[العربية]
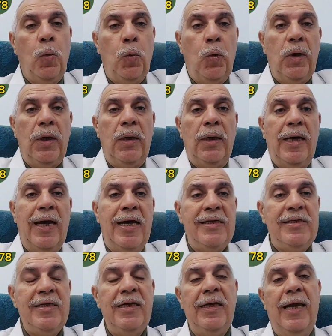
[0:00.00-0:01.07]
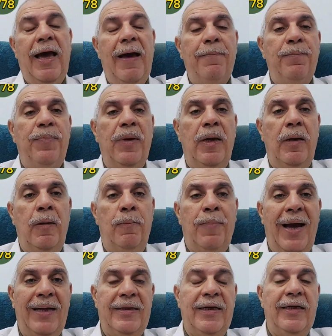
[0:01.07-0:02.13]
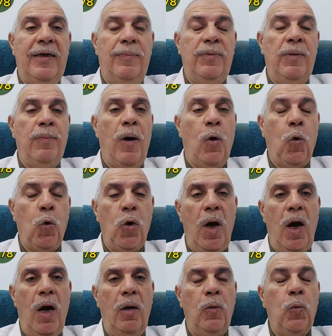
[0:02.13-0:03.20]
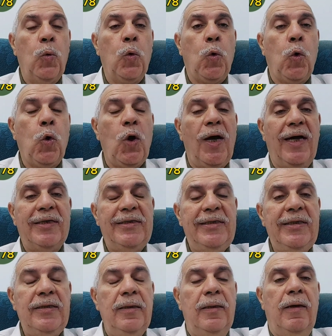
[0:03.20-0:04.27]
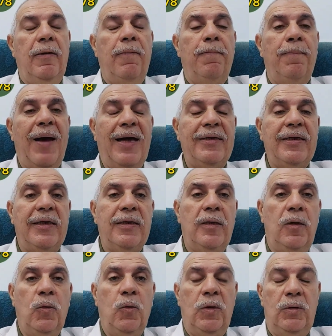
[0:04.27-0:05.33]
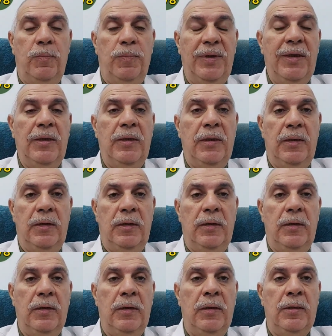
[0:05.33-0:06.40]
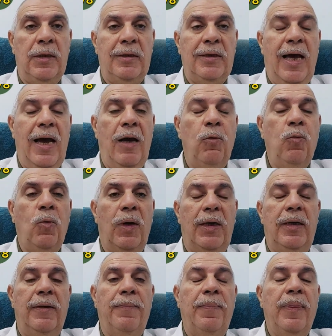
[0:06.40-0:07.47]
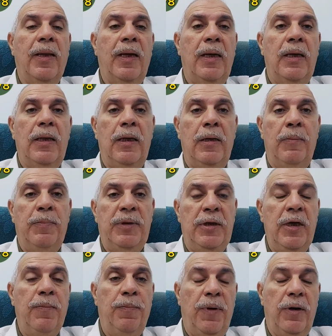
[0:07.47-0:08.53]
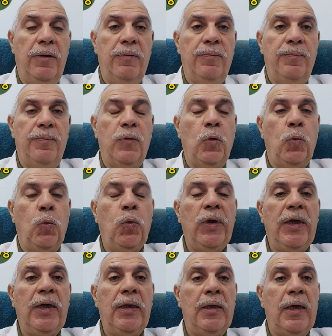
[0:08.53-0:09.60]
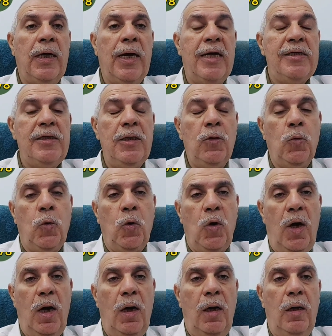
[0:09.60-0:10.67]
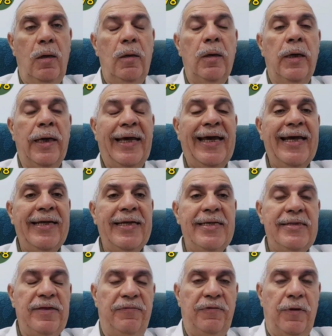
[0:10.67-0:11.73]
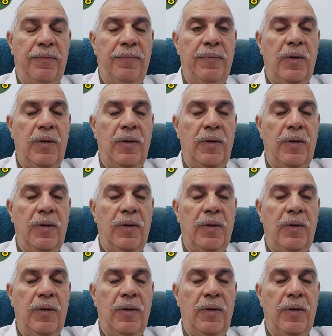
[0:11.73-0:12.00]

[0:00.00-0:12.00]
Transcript: وهذه الحبة بعد كده بتبقى قرحة والقرحة دي بعد كده هوت بتتحول آه، آه، بتكبر وهذه القرحة غير نازفة